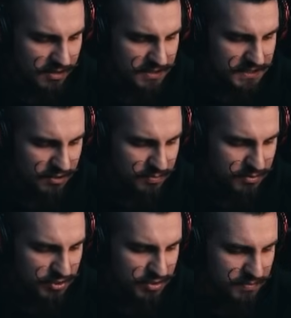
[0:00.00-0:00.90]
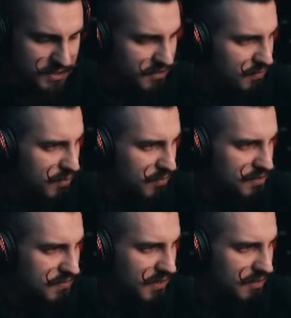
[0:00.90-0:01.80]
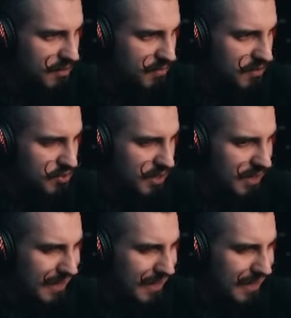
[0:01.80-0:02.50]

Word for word: zrobić, żeby sobie pomóc w jego odbiorze,